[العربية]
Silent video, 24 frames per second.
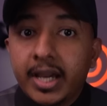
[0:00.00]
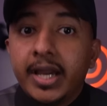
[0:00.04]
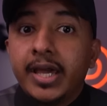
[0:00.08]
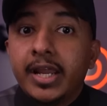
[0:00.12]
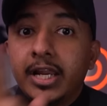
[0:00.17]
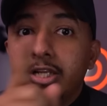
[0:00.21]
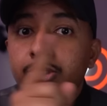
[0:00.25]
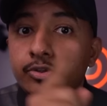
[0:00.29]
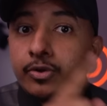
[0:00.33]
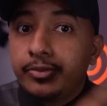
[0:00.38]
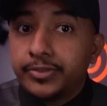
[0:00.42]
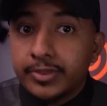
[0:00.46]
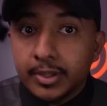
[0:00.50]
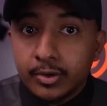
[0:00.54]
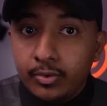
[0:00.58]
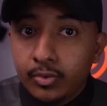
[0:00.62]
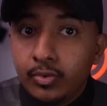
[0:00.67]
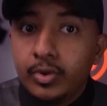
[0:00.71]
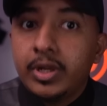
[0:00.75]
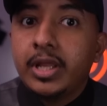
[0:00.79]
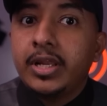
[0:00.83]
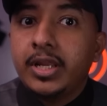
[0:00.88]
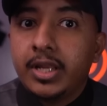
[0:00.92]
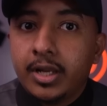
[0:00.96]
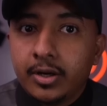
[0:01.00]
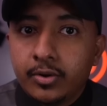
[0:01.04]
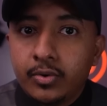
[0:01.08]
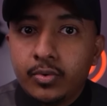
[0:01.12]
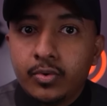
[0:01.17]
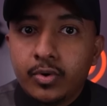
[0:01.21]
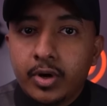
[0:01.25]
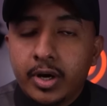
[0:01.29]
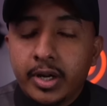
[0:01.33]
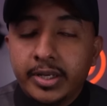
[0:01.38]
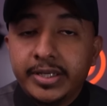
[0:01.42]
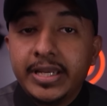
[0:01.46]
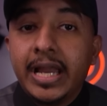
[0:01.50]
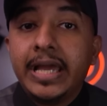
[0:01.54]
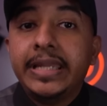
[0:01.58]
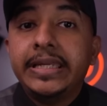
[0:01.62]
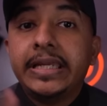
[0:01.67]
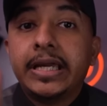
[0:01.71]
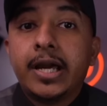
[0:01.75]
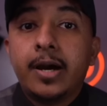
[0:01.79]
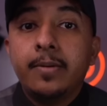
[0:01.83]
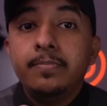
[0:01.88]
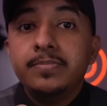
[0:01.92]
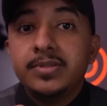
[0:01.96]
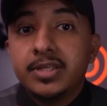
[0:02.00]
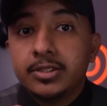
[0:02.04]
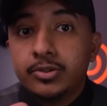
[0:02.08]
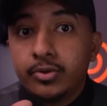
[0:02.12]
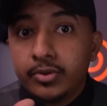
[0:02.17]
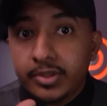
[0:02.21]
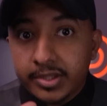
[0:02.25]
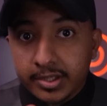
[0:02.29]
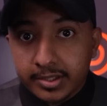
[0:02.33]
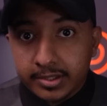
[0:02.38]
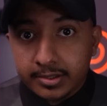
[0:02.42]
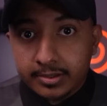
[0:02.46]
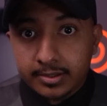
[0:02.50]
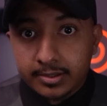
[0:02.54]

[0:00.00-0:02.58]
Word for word: غير الجثة الأولى اللي لقوها يعني خمسة جثث